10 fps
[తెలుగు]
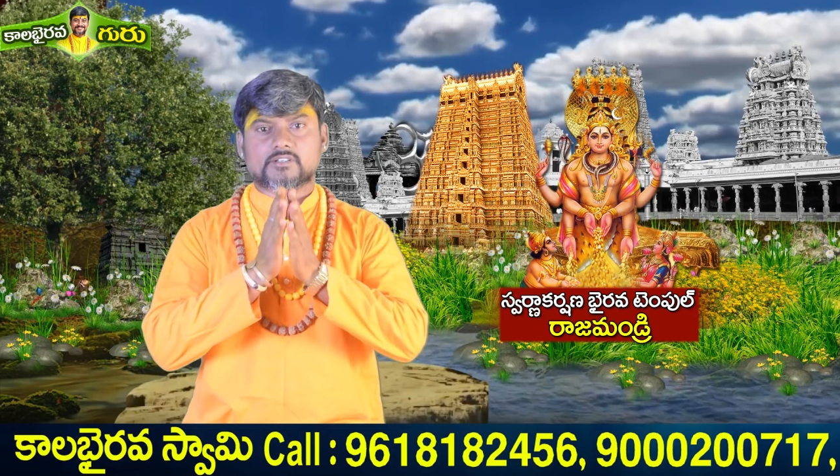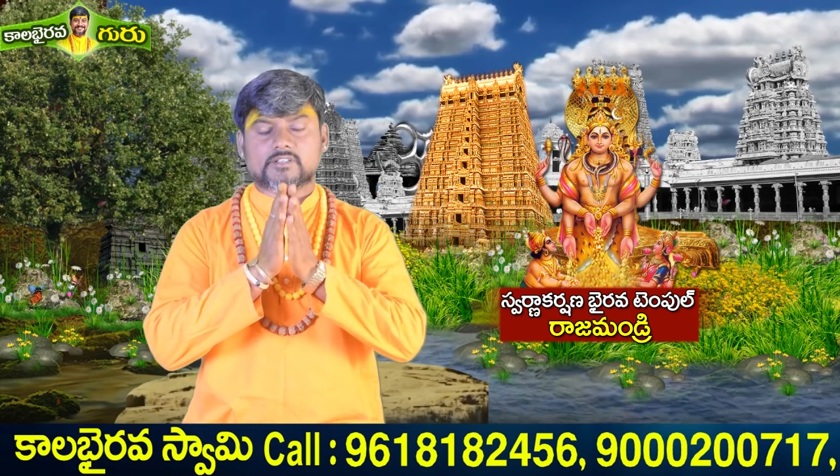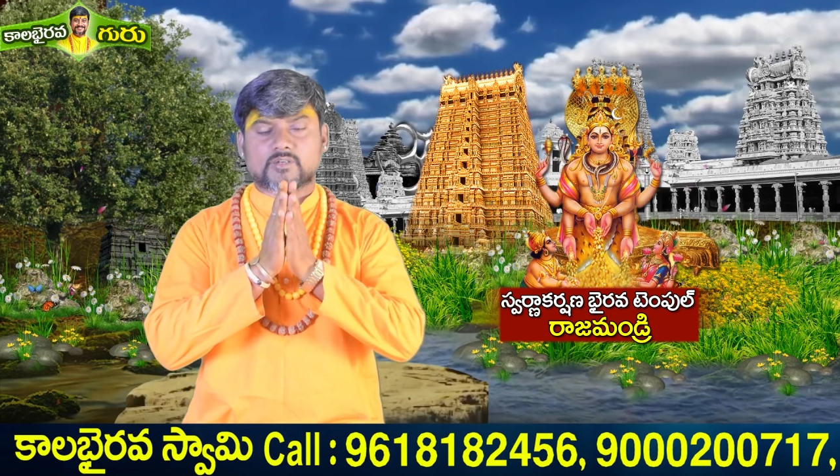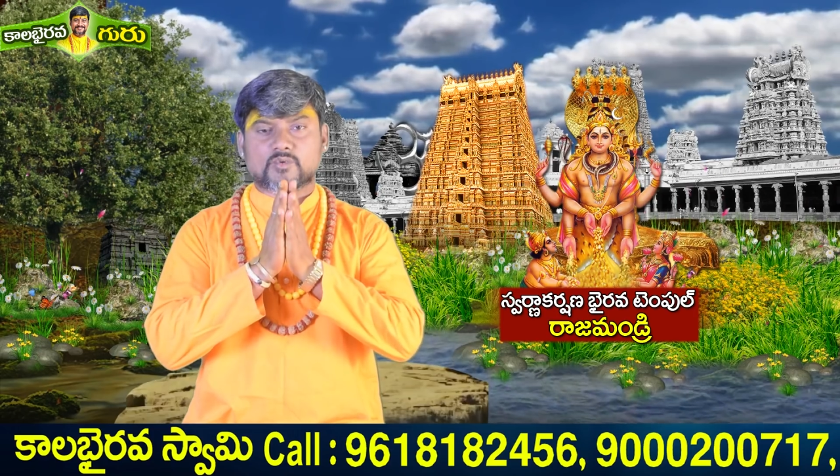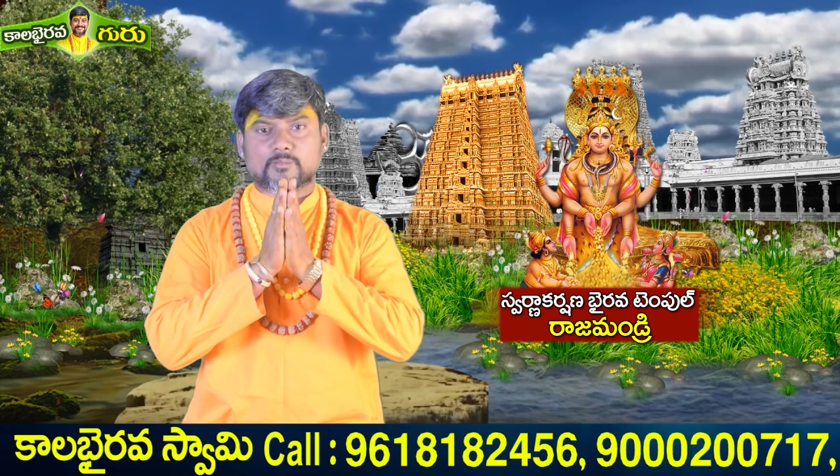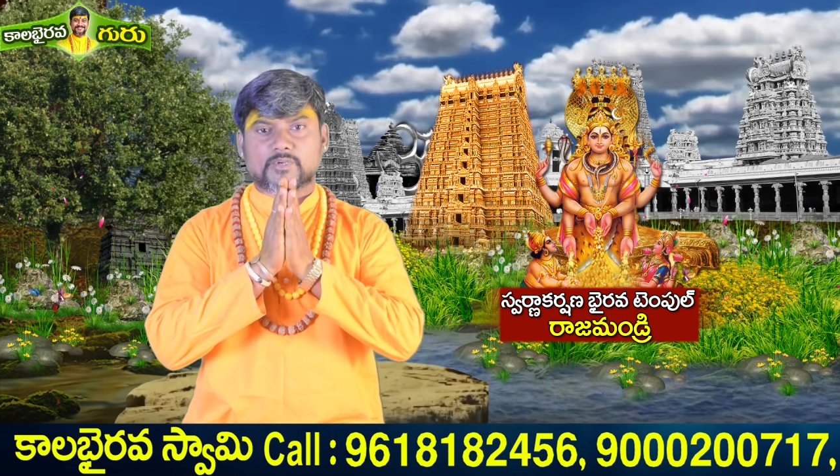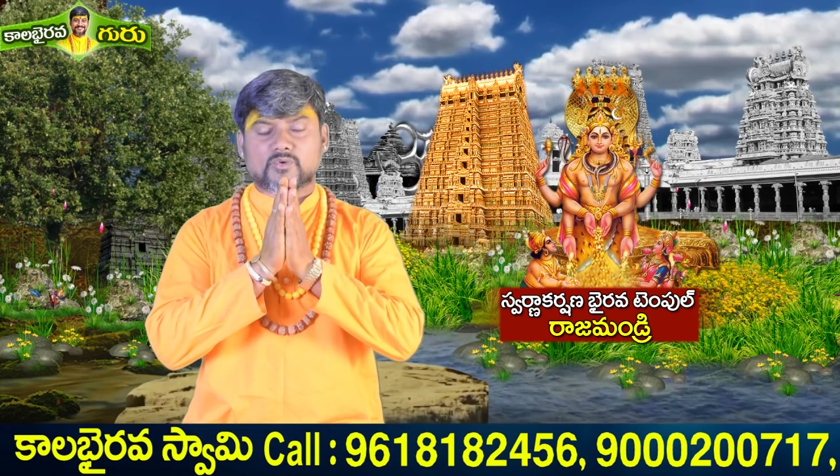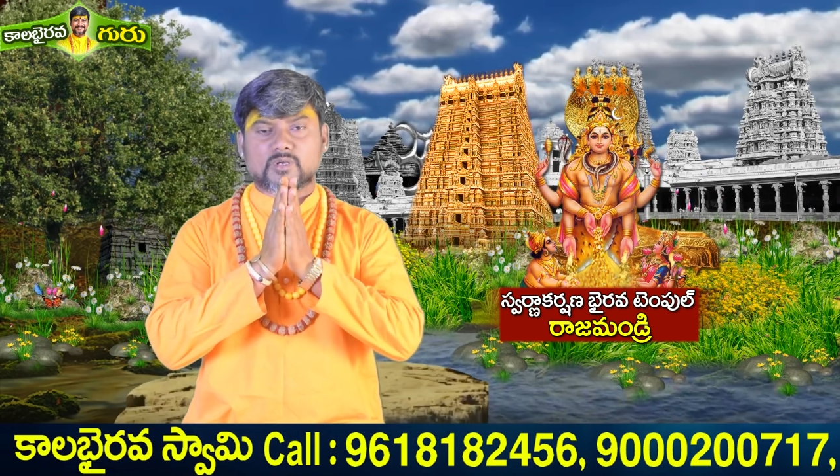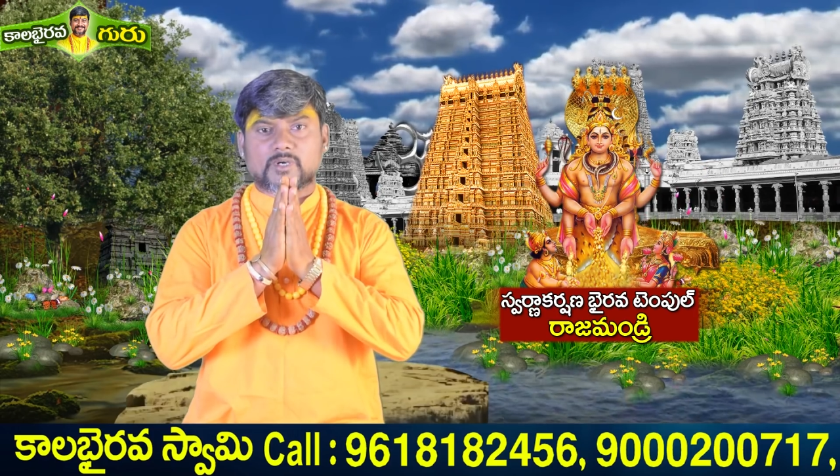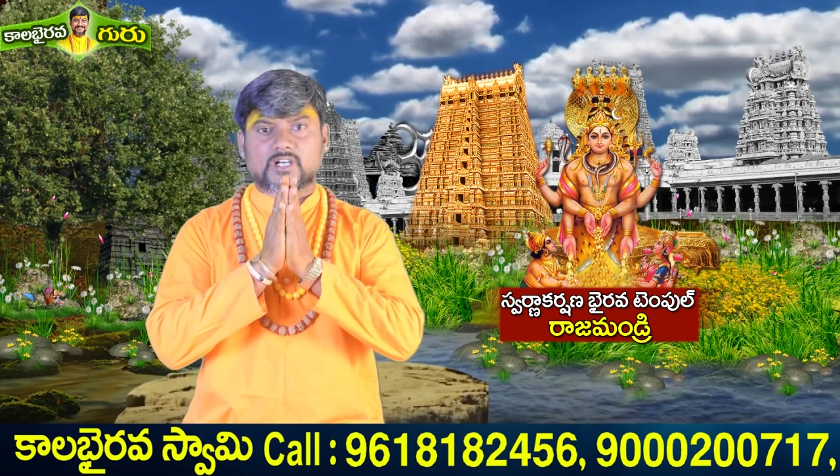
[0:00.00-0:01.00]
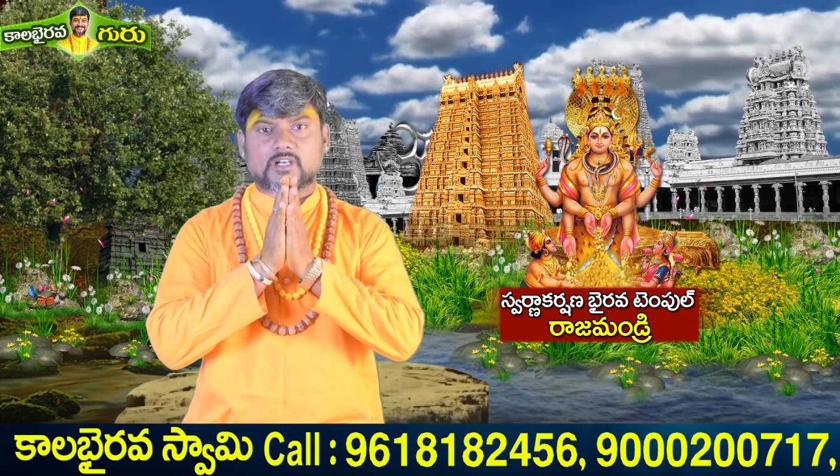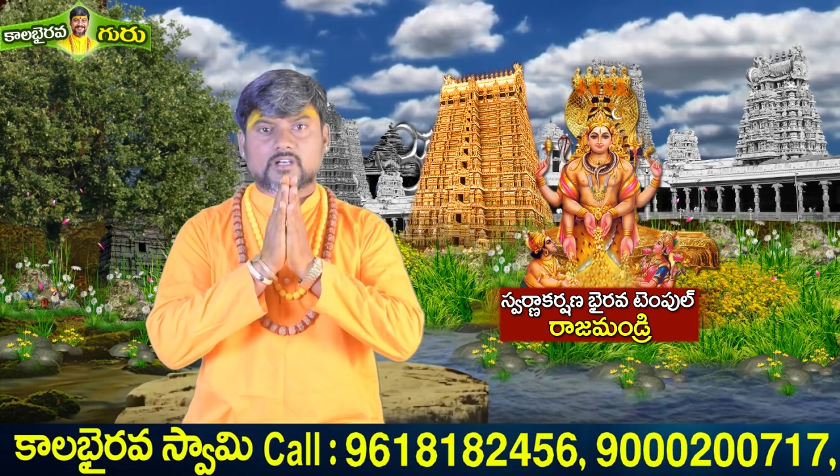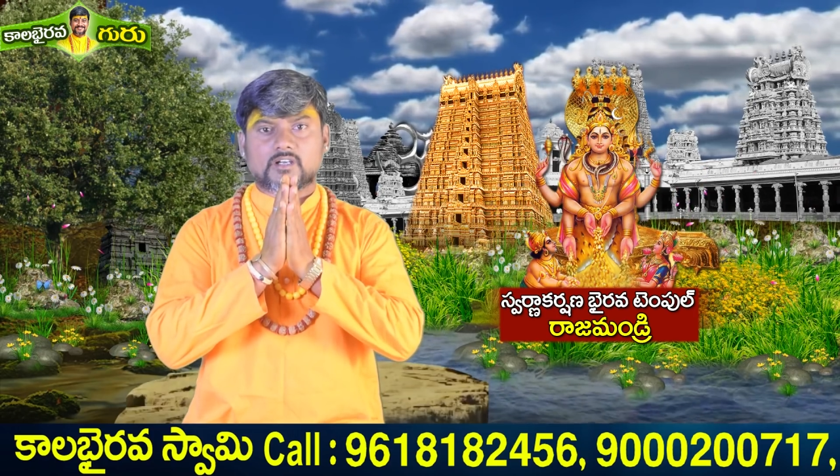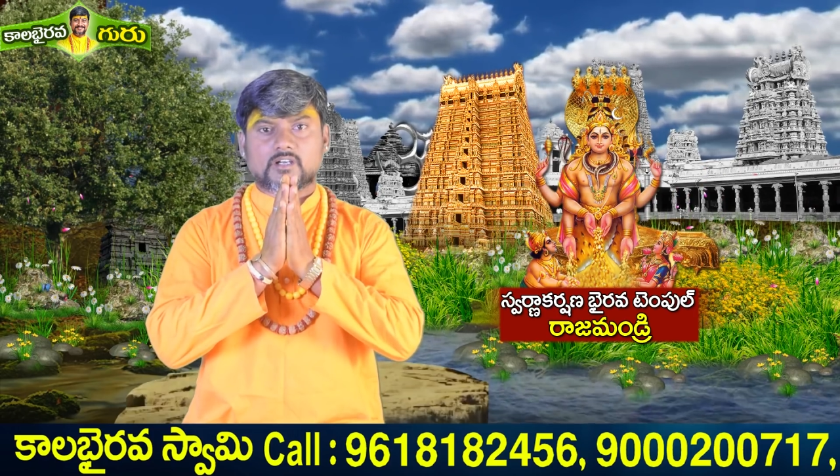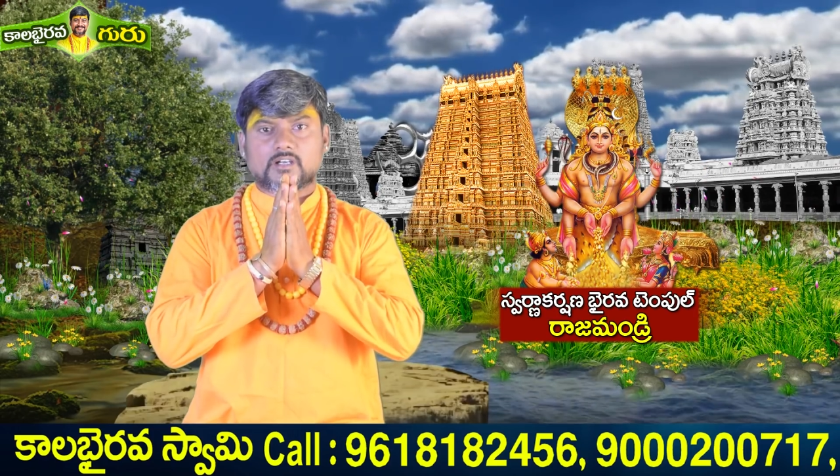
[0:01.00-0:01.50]
శ్రీ గురుభ్యో నమ
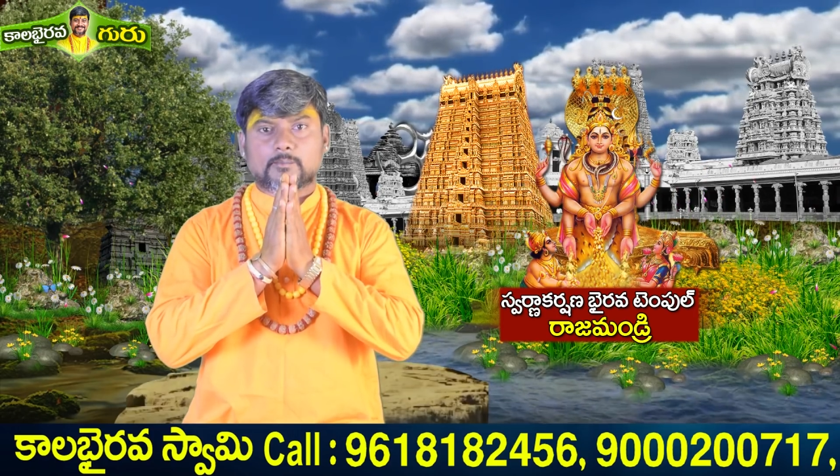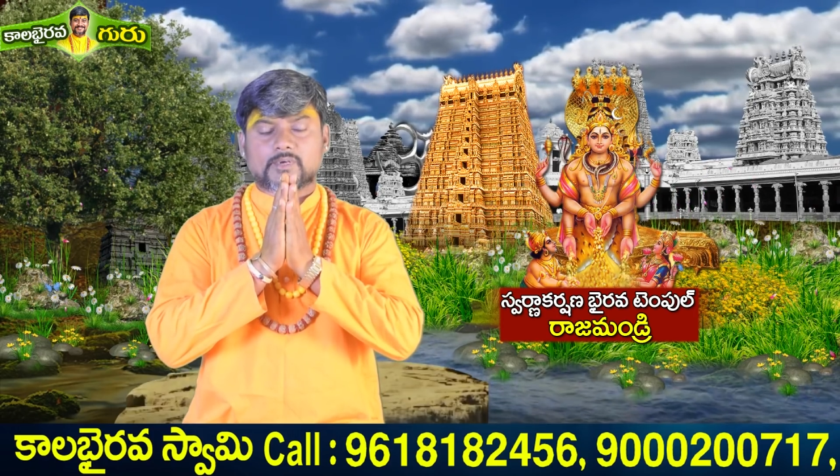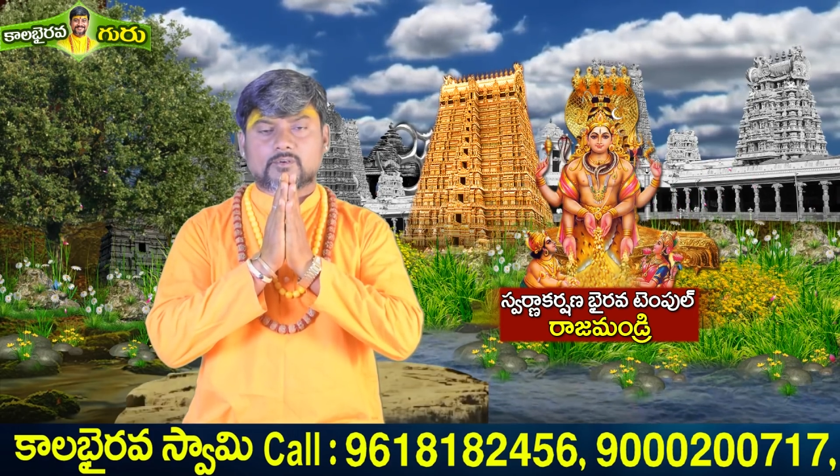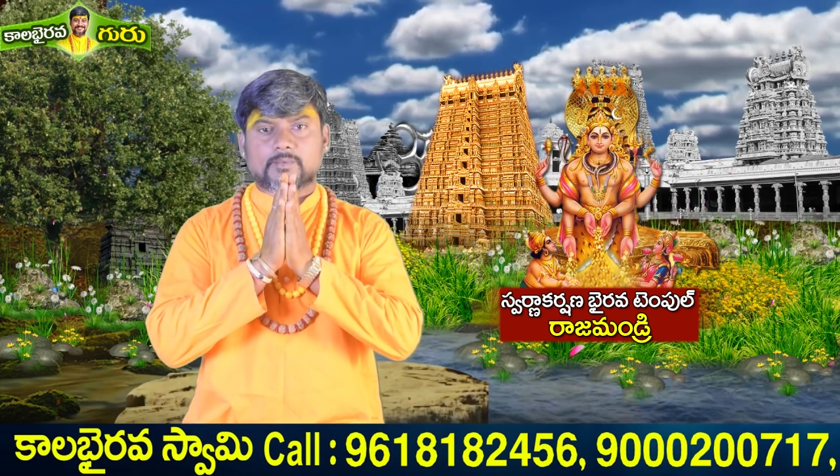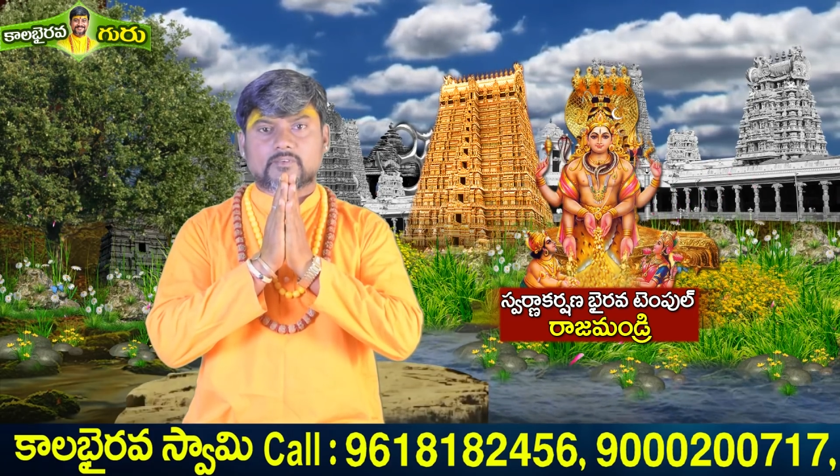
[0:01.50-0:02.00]
పరమ